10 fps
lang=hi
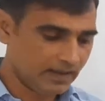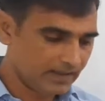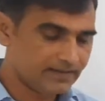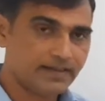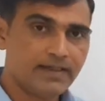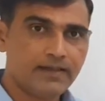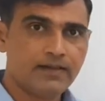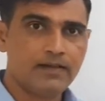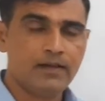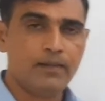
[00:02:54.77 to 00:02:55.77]
राज्य
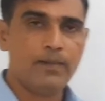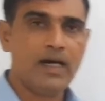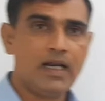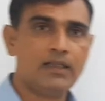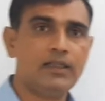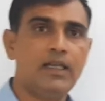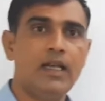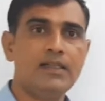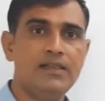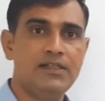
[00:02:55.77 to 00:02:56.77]
भारत के
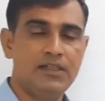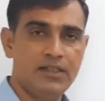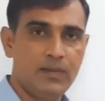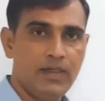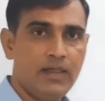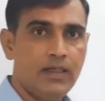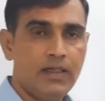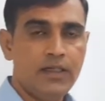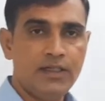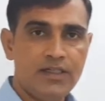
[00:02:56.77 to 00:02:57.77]
राज्य क्षेत्र में
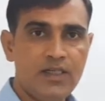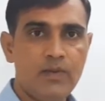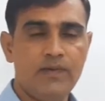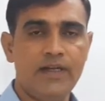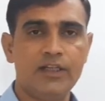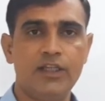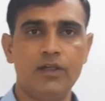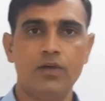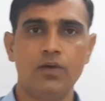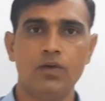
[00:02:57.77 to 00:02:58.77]
किसी भी व्यक्ति
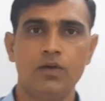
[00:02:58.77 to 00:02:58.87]
को